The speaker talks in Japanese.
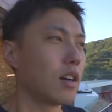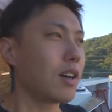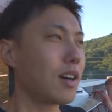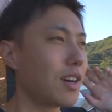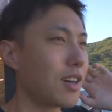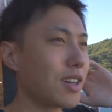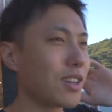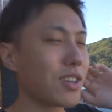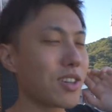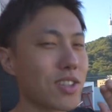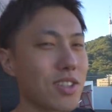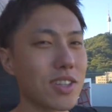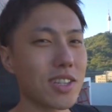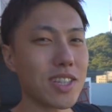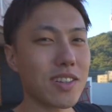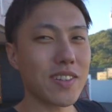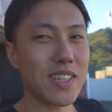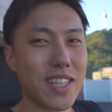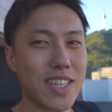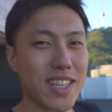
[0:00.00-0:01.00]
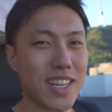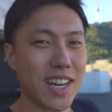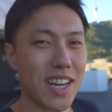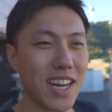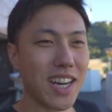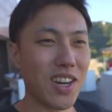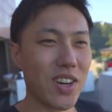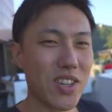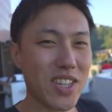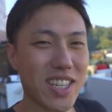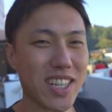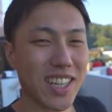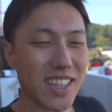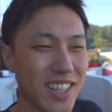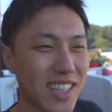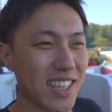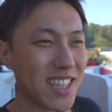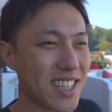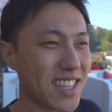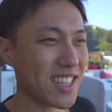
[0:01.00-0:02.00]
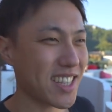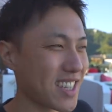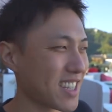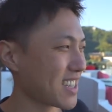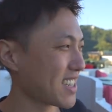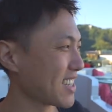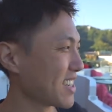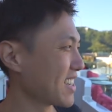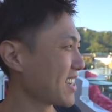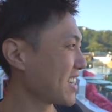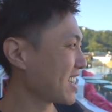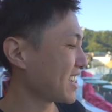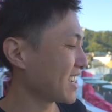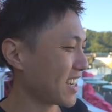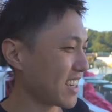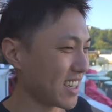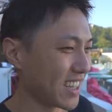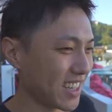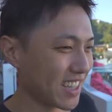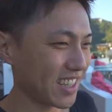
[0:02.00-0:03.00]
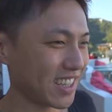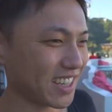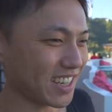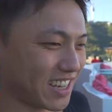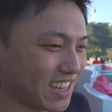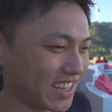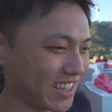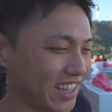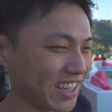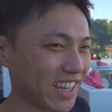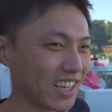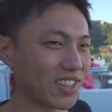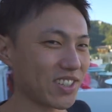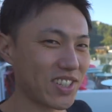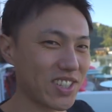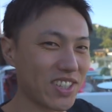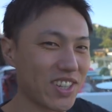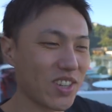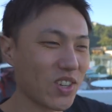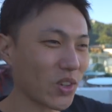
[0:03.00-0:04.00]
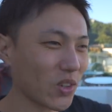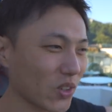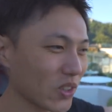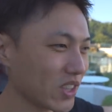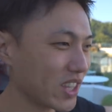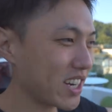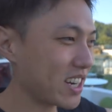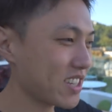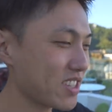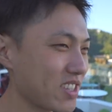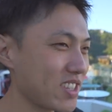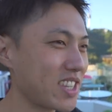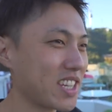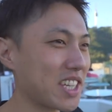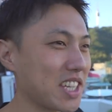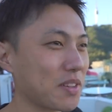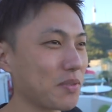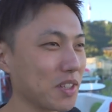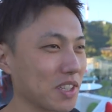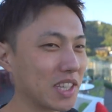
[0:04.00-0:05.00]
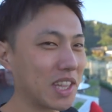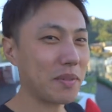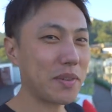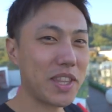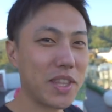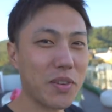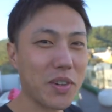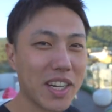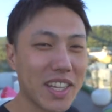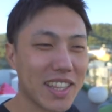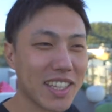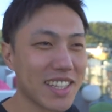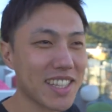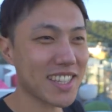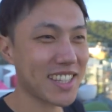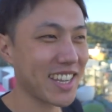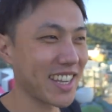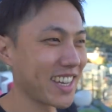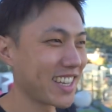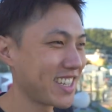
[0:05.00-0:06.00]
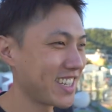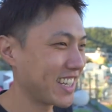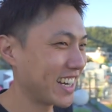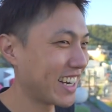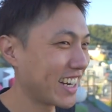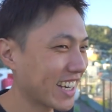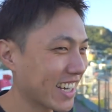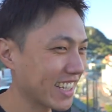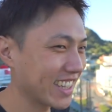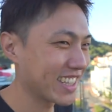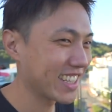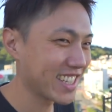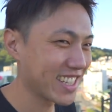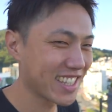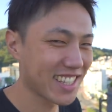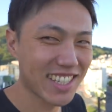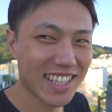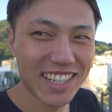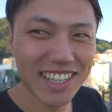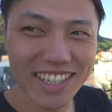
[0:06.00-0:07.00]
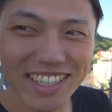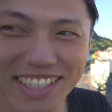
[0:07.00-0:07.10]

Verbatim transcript: うん、ああごちそうさまでした美味しかったですいやーてか普通にこのテラス席でも食べてよかったんですね知らなかったです